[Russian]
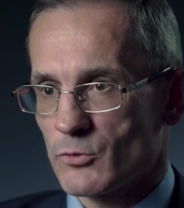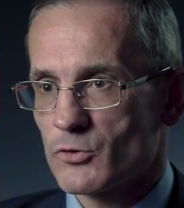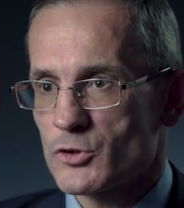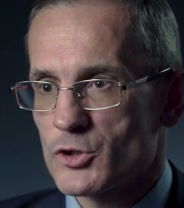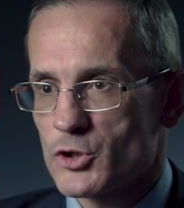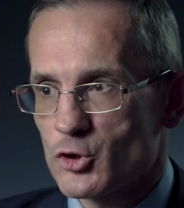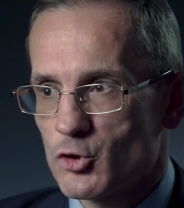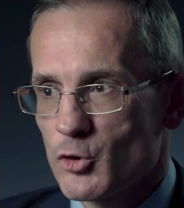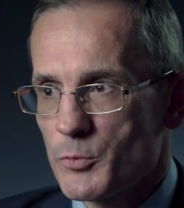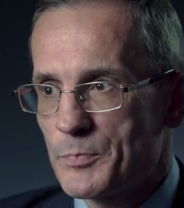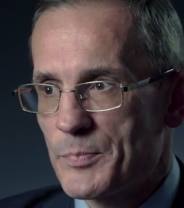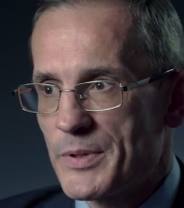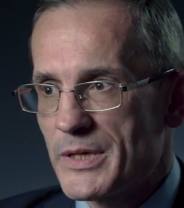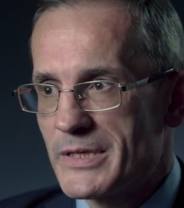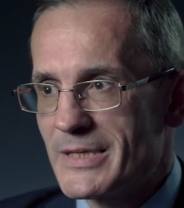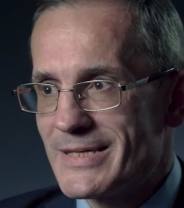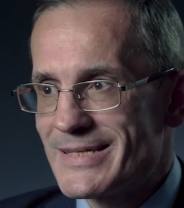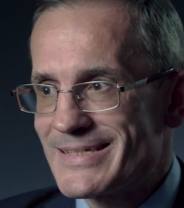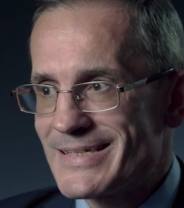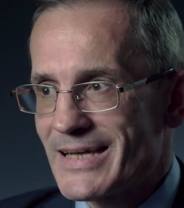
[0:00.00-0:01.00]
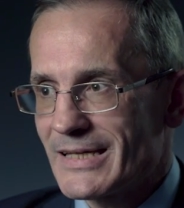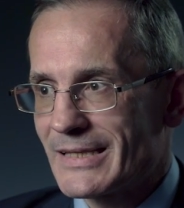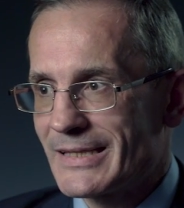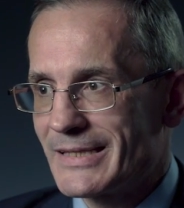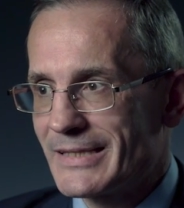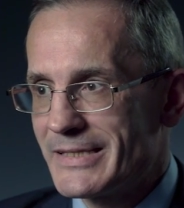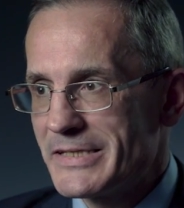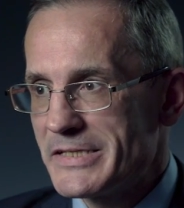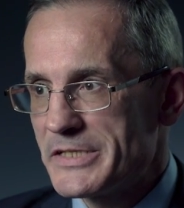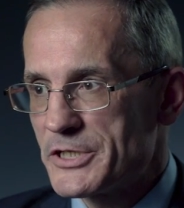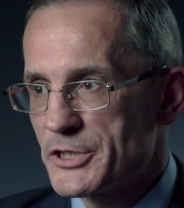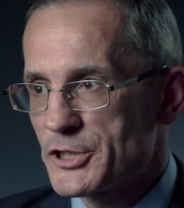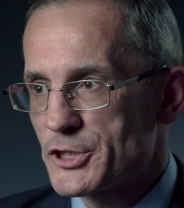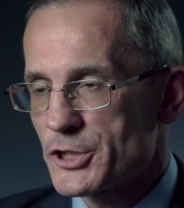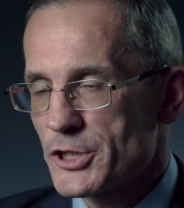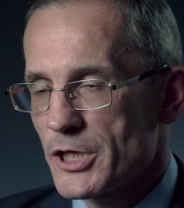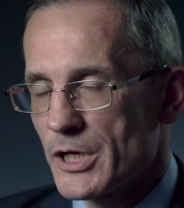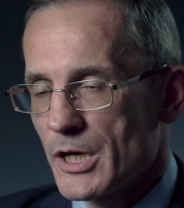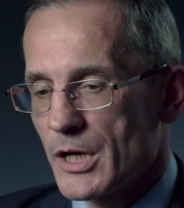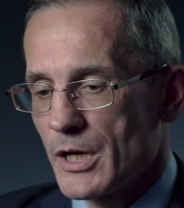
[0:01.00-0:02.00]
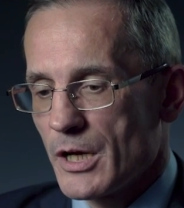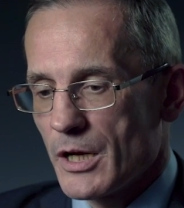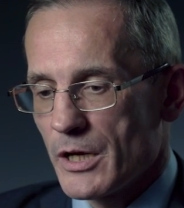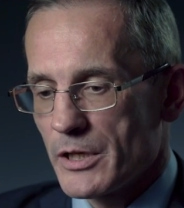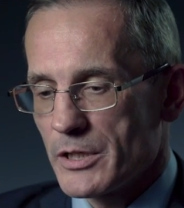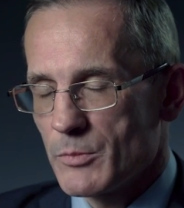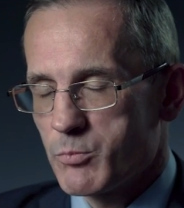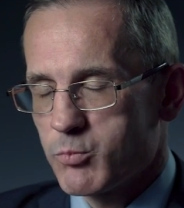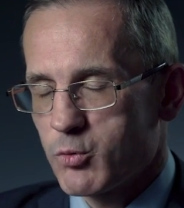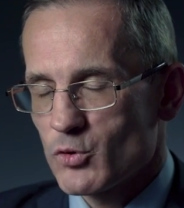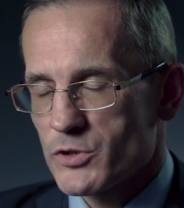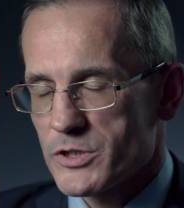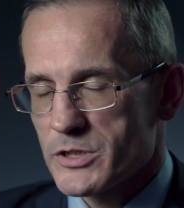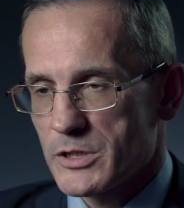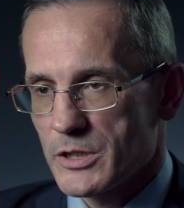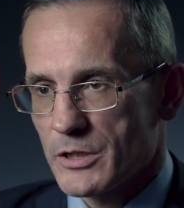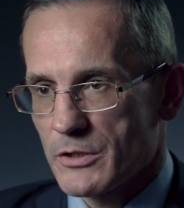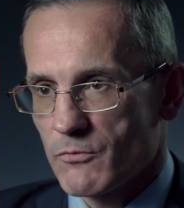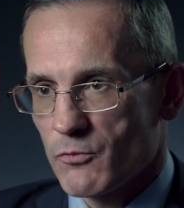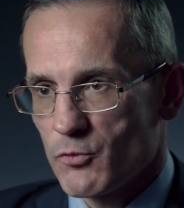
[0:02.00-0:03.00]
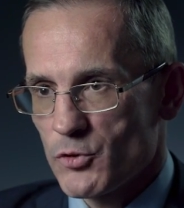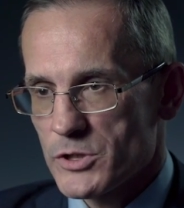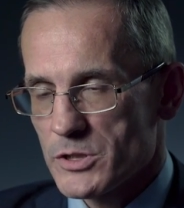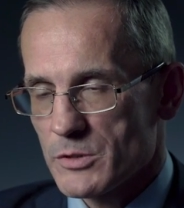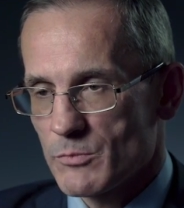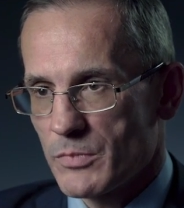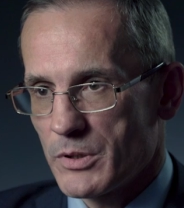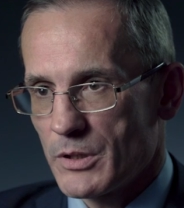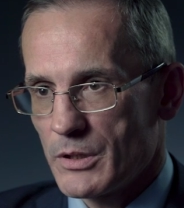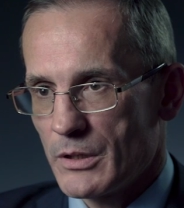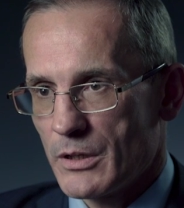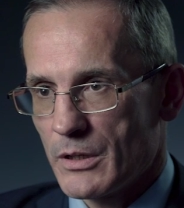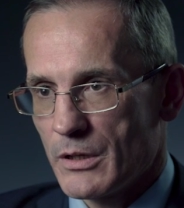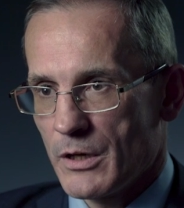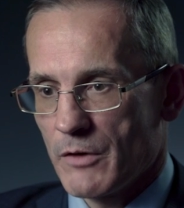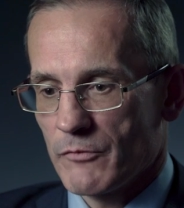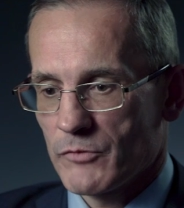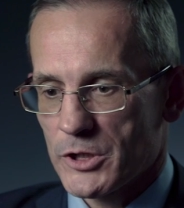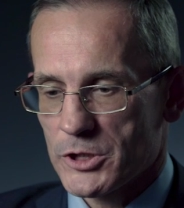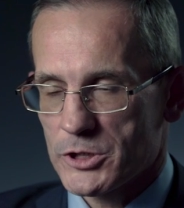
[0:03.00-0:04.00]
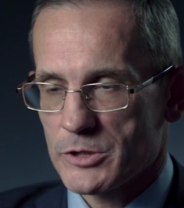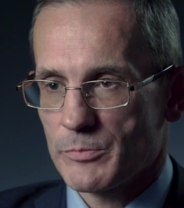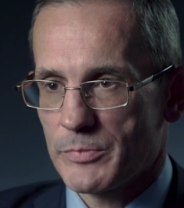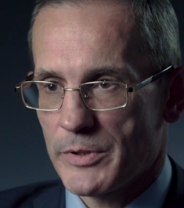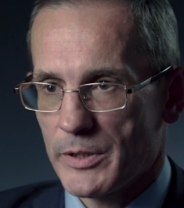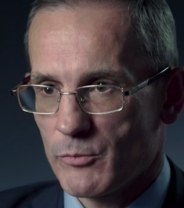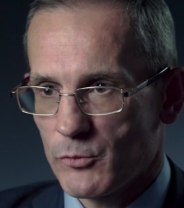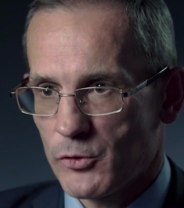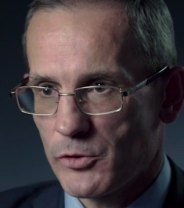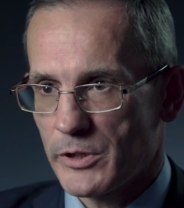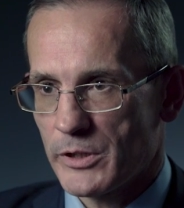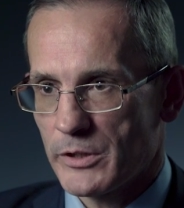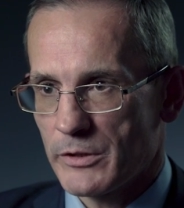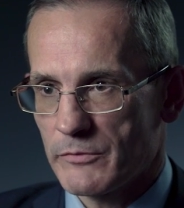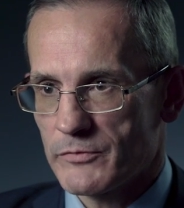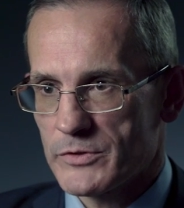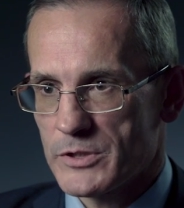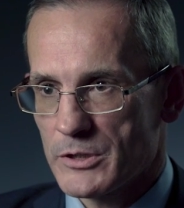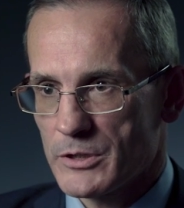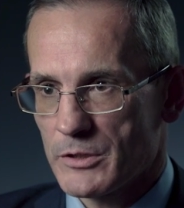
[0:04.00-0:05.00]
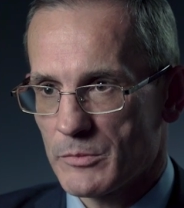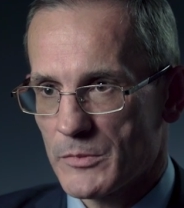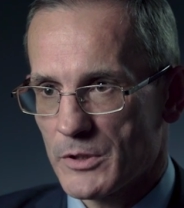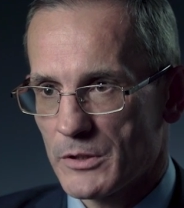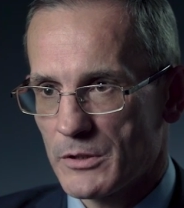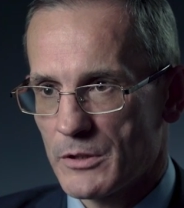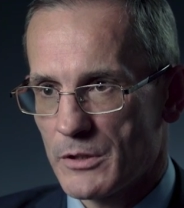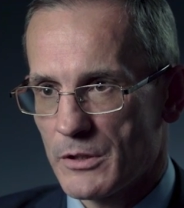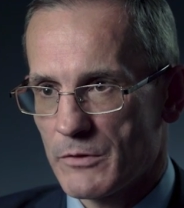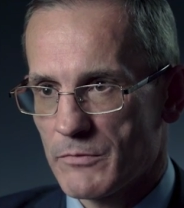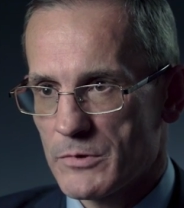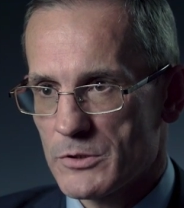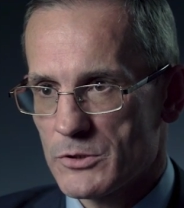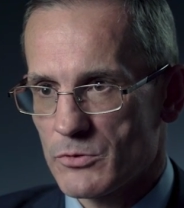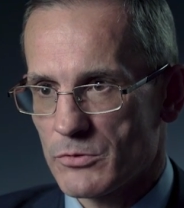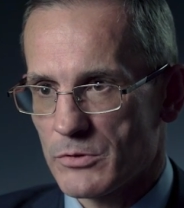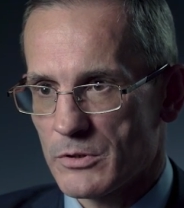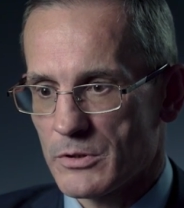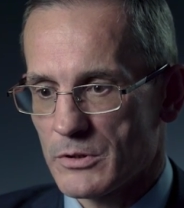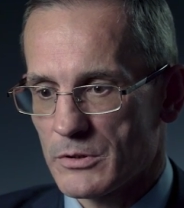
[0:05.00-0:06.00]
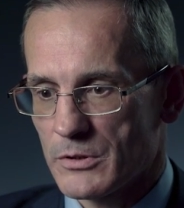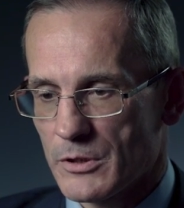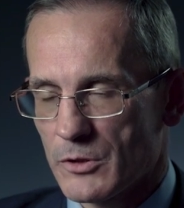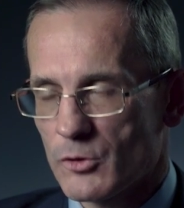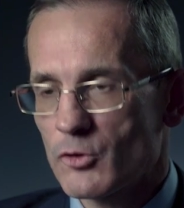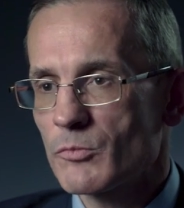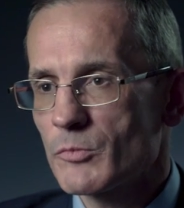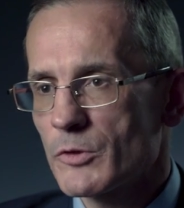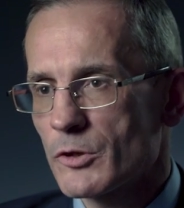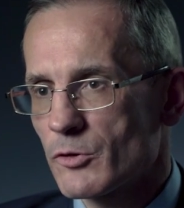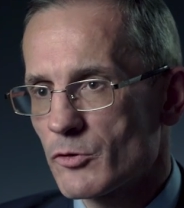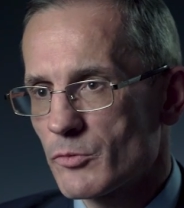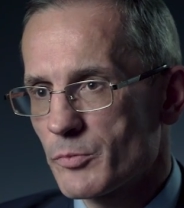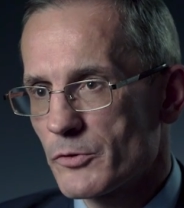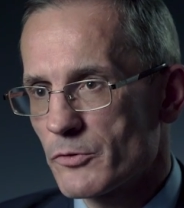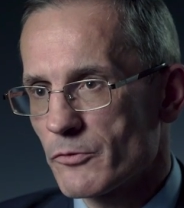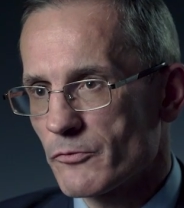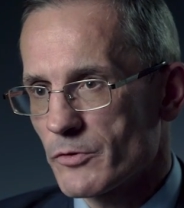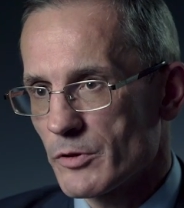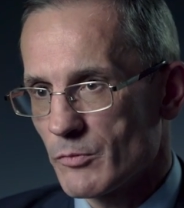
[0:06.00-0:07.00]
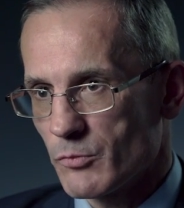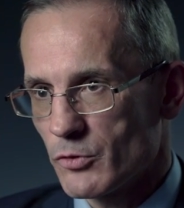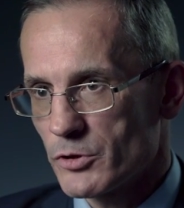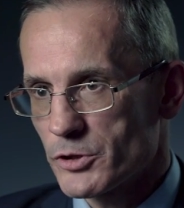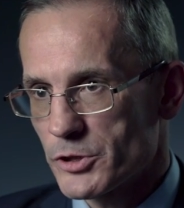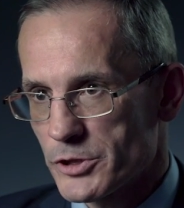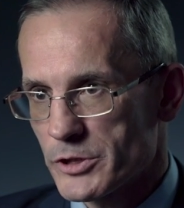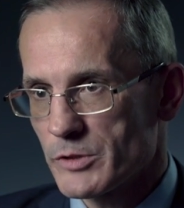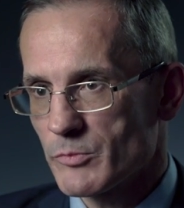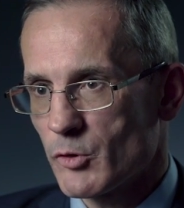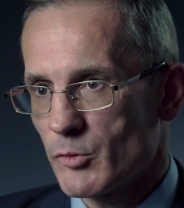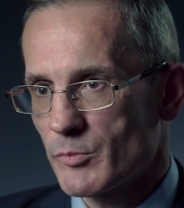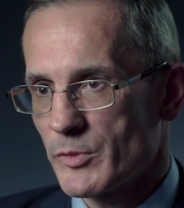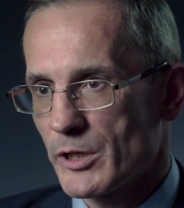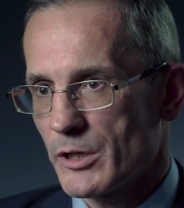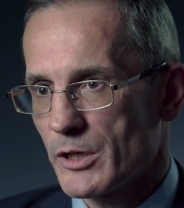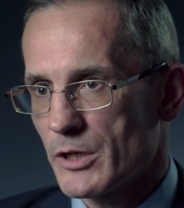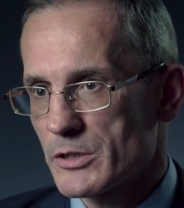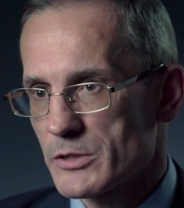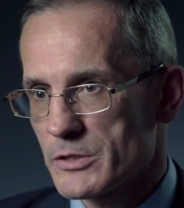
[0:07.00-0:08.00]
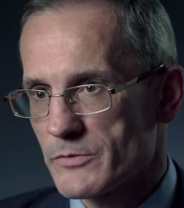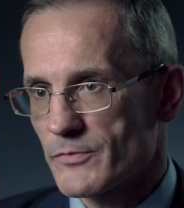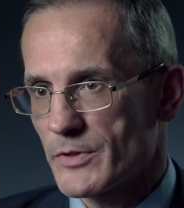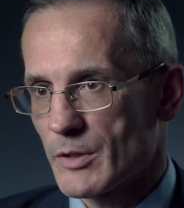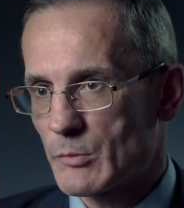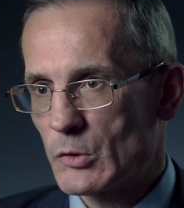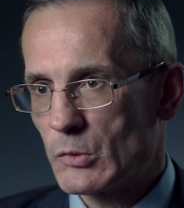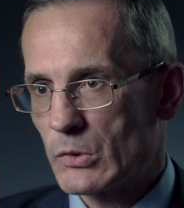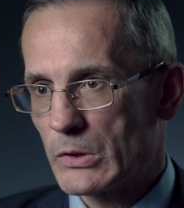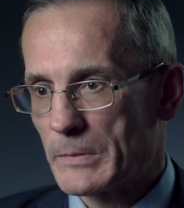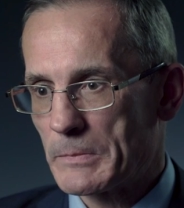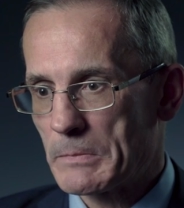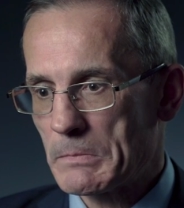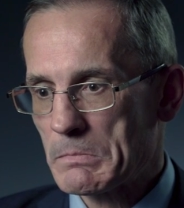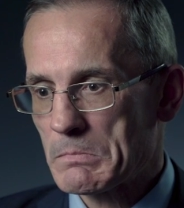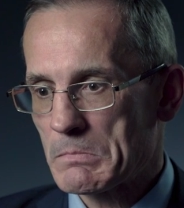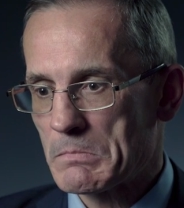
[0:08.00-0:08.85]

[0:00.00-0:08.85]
Ну вот 150 тысяч японских войск было в нашем Приморье и в целом на Дальнем Востоке. Это огромная группировка, больше, чем у американцев, намного.